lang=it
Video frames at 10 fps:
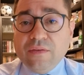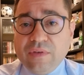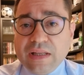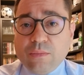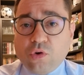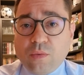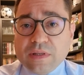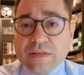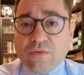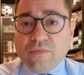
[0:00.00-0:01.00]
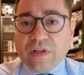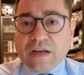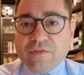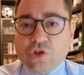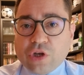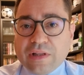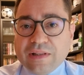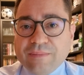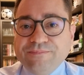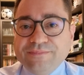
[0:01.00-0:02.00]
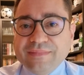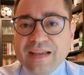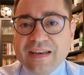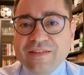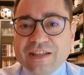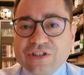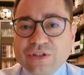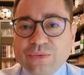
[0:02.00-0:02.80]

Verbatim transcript: Vedremo come si evolverà la vicenda. Arrivederci a